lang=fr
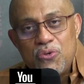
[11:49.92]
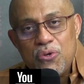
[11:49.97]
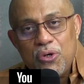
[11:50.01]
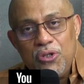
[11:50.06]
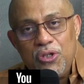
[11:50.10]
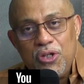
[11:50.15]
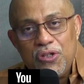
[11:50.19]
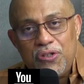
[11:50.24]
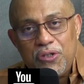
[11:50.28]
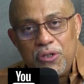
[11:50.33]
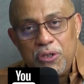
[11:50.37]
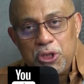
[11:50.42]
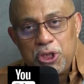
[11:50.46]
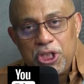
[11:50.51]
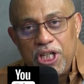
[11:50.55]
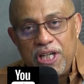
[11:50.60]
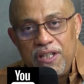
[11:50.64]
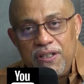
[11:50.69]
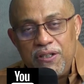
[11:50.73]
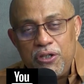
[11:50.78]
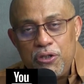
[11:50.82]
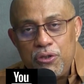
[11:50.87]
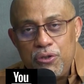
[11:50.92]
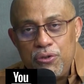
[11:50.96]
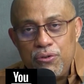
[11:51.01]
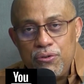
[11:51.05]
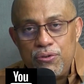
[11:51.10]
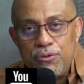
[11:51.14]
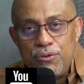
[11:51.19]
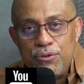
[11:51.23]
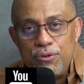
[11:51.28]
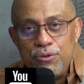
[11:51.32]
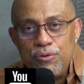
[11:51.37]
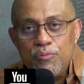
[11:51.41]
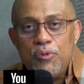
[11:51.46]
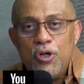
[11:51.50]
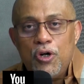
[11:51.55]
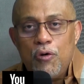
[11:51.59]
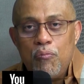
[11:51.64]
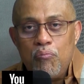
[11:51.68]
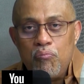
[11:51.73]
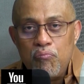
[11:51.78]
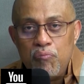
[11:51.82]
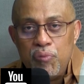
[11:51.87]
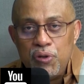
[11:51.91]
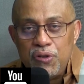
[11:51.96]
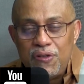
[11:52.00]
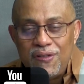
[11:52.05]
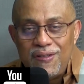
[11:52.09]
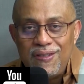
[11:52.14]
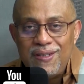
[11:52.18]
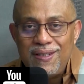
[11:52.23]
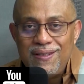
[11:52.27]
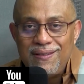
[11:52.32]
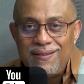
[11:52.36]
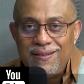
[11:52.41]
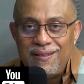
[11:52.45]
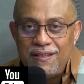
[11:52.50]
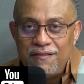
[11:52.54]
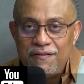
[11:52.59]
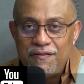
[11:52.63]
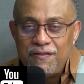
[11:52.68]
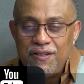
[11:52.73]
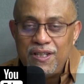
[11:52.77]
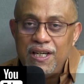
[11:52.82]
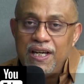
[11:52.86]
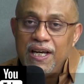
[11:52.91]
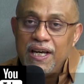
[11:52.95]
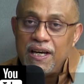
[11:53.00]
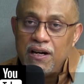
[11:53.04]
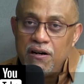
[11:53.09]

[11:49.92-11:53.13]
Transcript: sur notre chaîne YouTube Beauté TV.